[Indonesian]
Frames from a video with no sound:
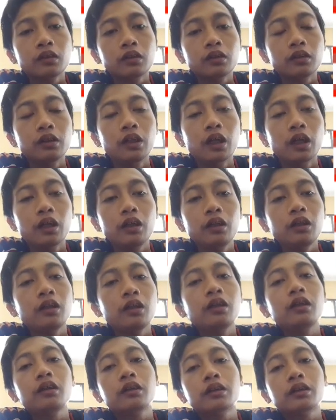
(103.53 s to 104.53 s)
Jadi
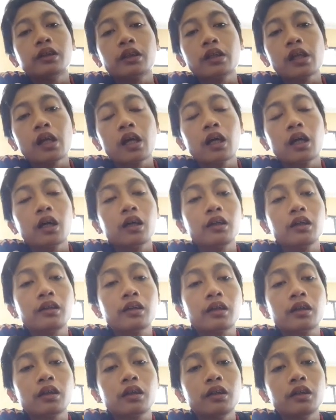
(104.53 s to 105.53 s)
setelah
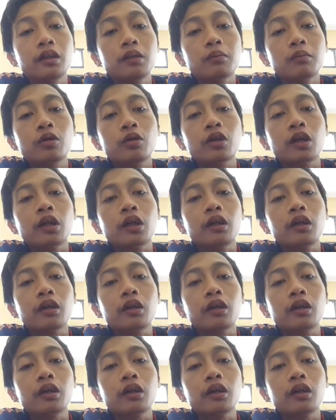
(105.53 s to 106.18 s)
channel ini monet,